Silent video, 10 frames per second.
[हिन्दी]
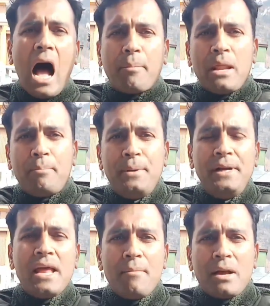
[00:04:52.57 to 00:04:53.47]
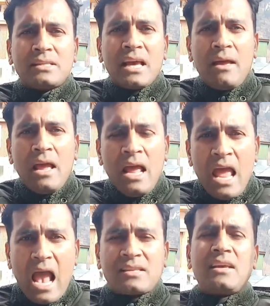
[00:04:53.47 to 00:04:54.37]
आपने बी में से
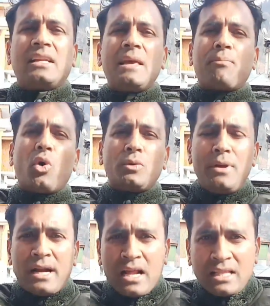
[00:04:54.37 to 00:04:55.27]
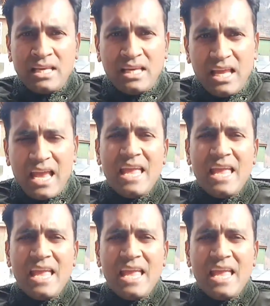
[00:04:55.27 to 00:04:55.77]
एक्शन की पोस्ट भी हटा दी